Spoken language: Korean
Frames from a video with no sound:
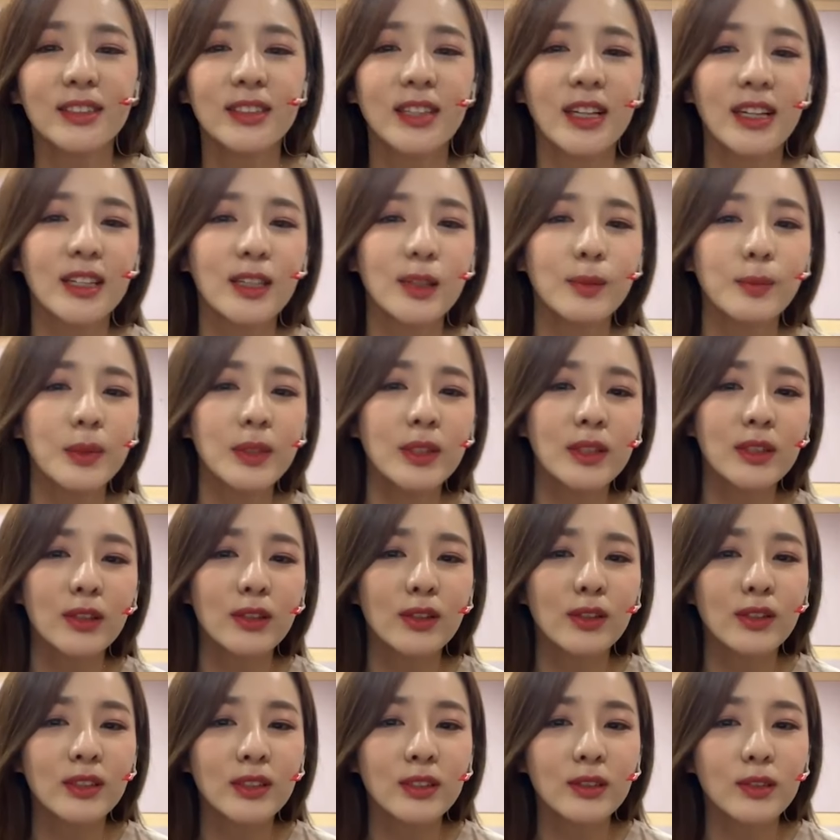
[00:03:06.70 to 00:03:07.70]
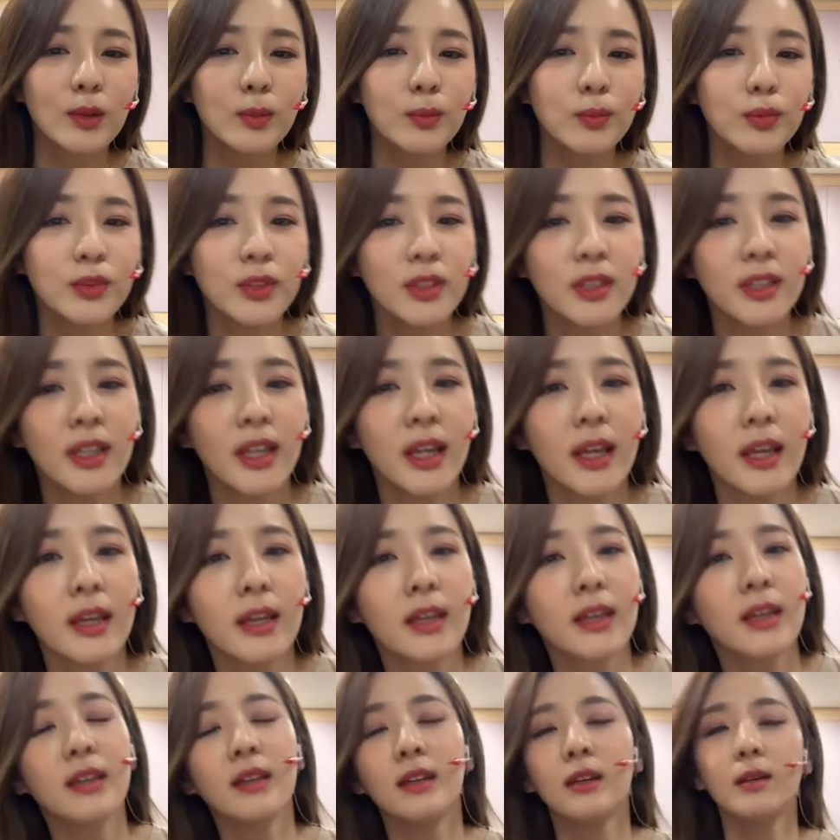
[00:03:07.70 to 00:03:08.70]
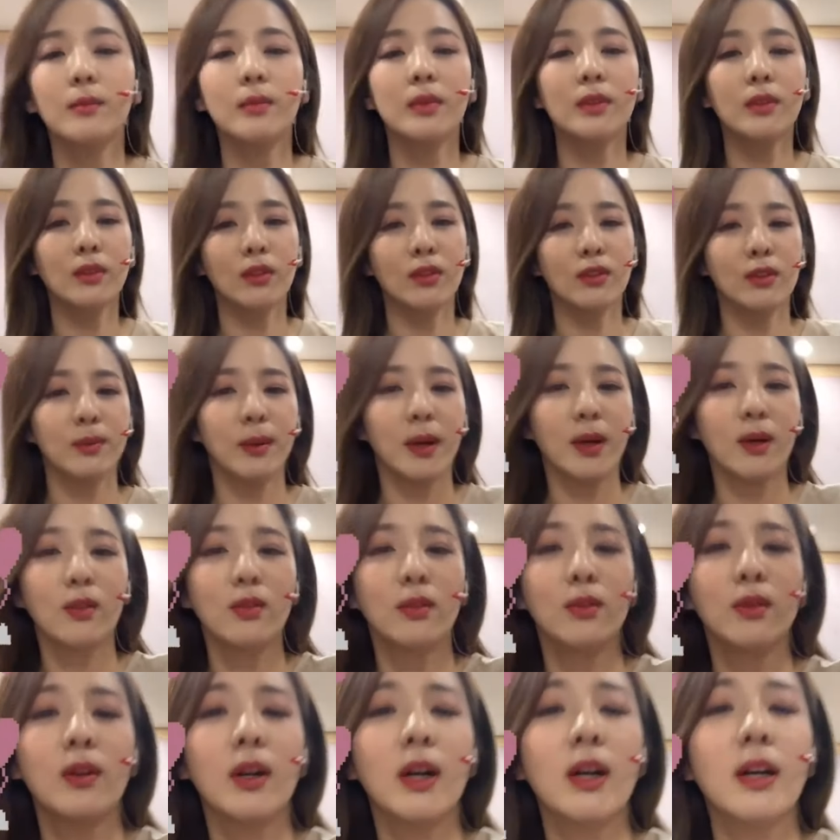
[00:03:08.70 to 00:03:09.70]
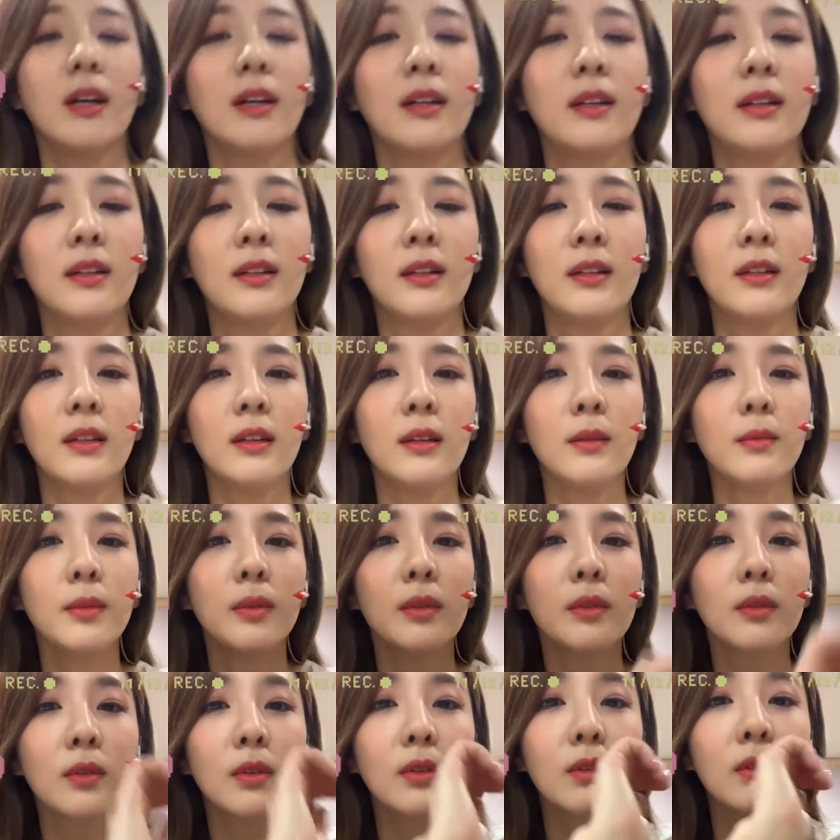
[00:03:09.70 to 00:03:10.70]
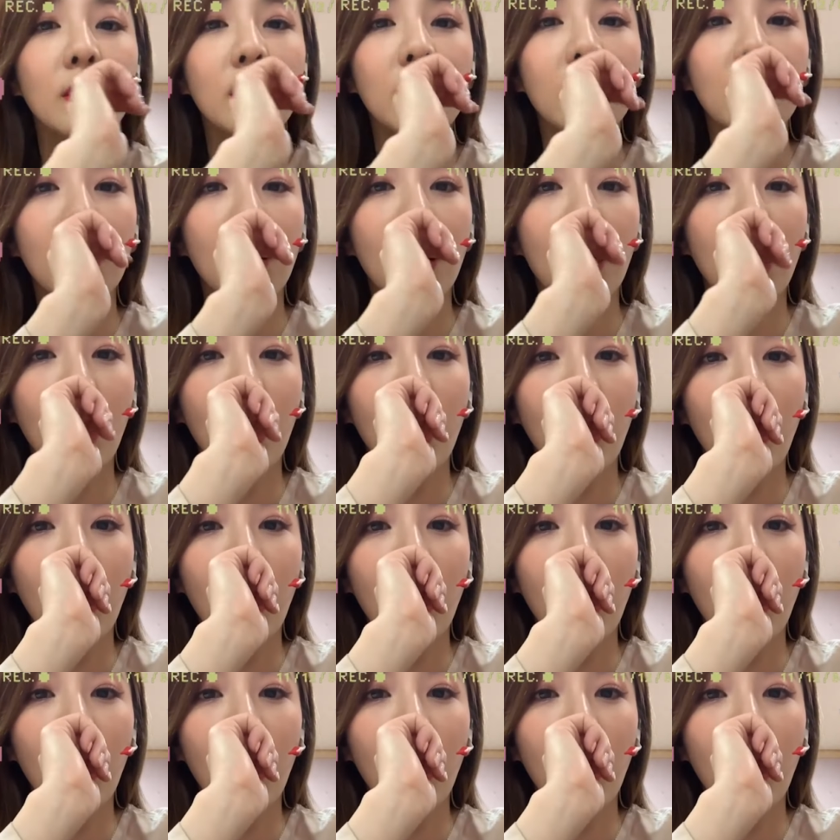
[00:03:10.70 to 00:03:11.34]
그냥 이 필터를 쓴 것 뿐인데. 필터를 바꿔볼까? 필터를